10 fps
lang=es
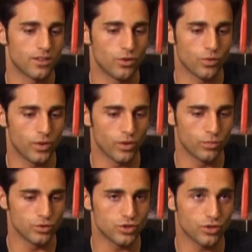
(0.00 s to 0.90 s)
Lo cuido
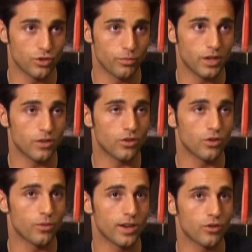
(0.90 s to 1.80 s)
mucho, lo miro,
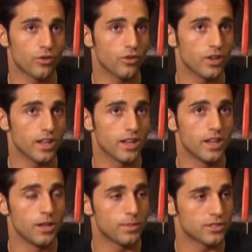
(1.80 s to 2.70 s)
lo valoro y
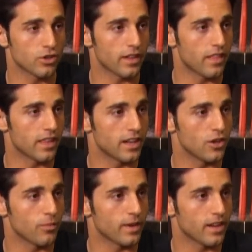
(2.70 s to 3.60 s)
pienso cada día en
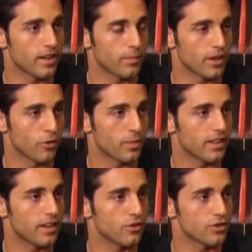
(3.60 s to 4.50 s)
ello para no
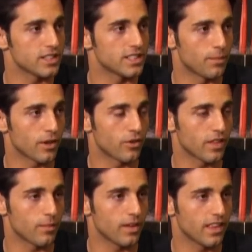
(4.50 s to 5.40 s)
perder el norte y siempre
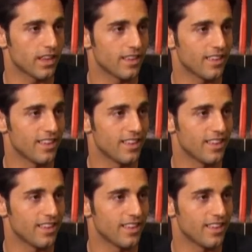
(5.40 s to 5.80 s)
acordarme de,